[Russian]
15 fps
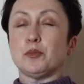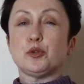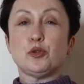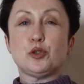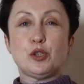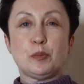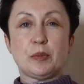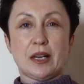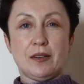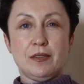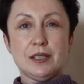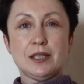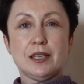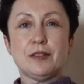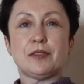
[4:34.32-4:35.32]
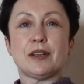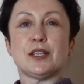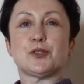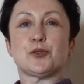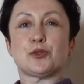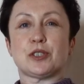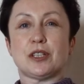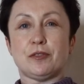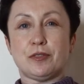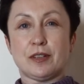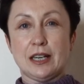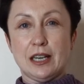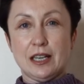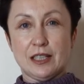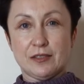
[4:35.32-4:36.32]
будущие правители французская
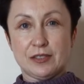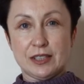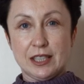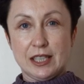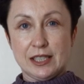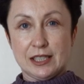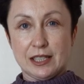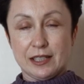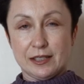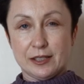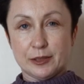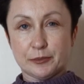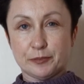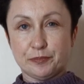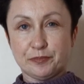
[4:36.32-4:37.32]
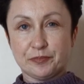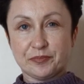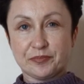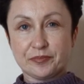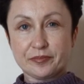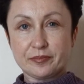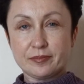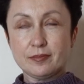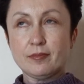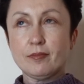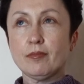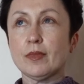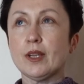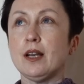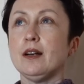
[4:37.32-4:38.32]
фрейлина встретились
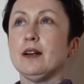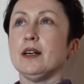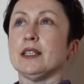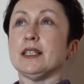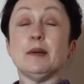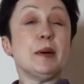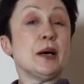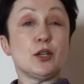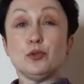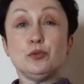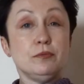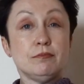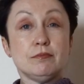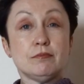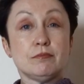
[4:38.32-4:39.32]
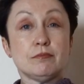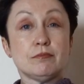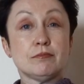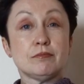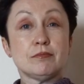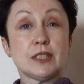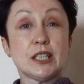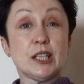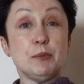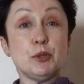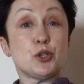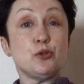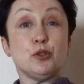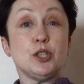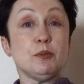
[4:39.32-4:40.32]
на балу, и
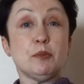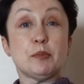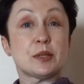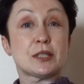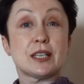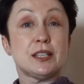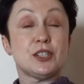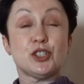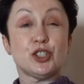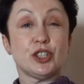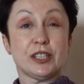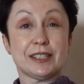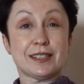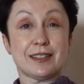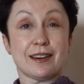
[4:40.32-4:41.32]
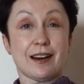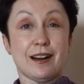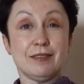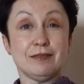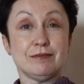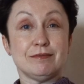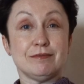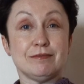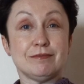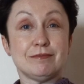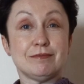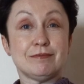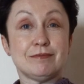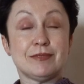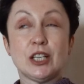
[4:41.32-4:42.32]
между ними проскочила искра.
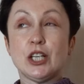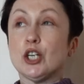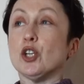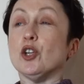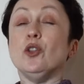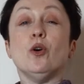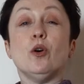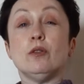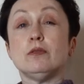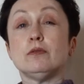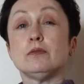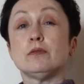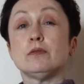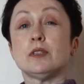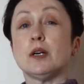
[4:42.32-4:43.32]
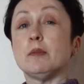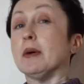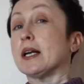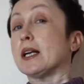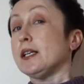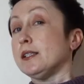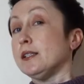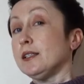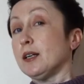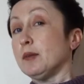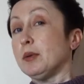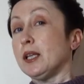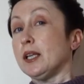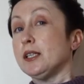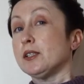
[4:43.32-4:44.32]
Но Марысенька
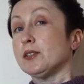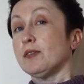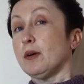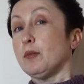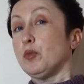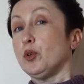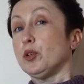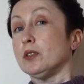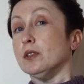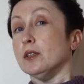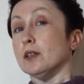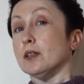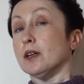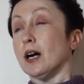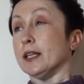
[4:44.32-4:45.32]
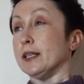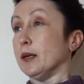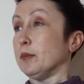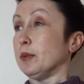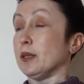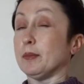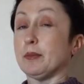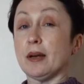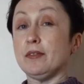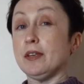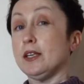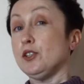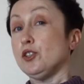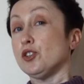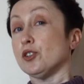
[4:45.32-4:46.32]
была не свободна, она была
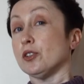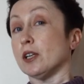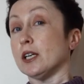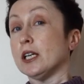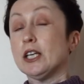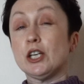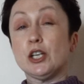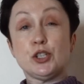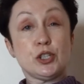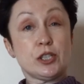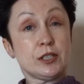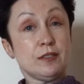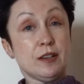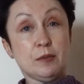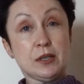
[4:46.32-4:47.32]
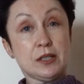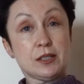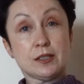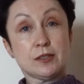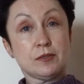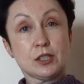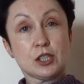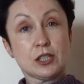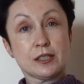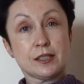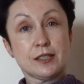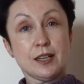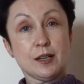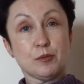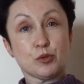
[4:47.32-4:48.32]
повенчана и через два месяца вышла
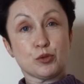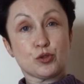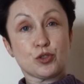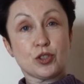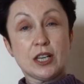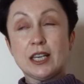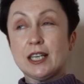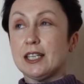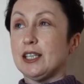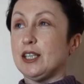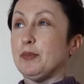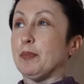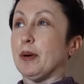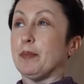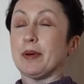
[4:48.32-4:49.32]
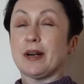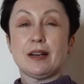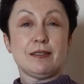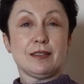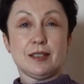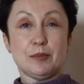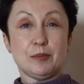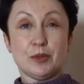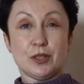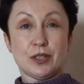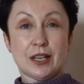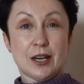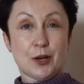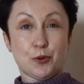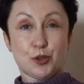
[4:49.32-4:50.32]
замуж. И по правилам
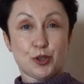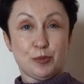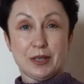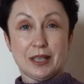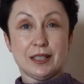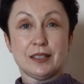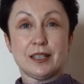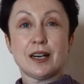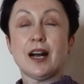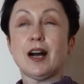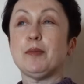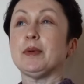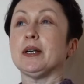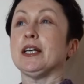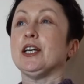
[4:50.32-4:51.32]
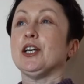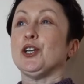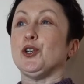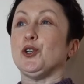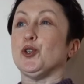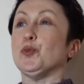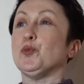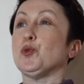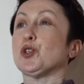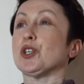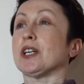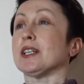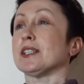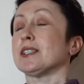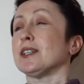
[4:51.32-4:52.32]
хорошей мелодрамы ее муж
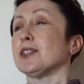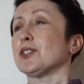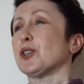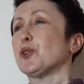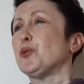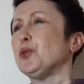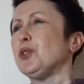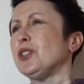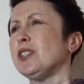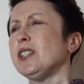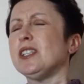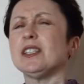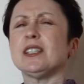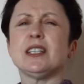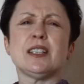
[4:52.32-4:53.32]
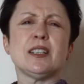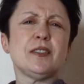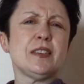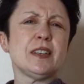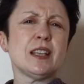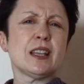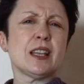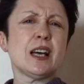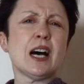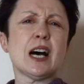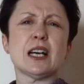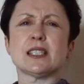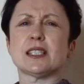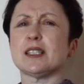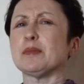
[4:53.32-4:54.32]
оказался кутилой,
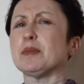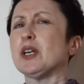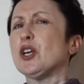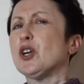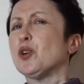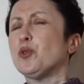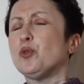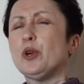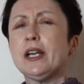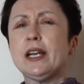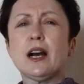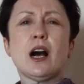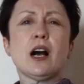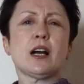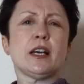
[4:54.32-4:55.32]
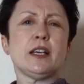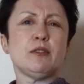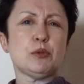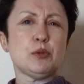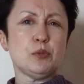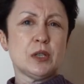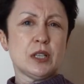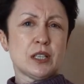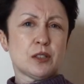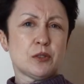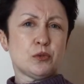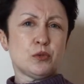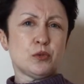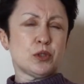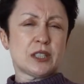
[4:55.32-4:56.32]
ловеласом, гулякой. И, в общем,
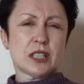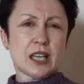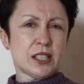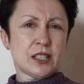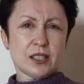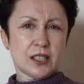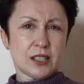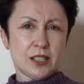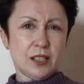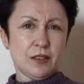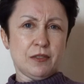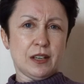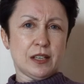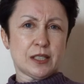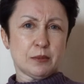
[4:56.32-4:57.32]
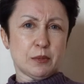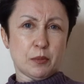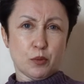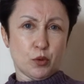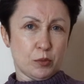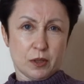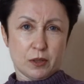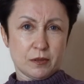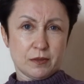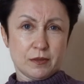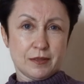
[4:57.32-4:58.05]
он заразился сифилисом и помер.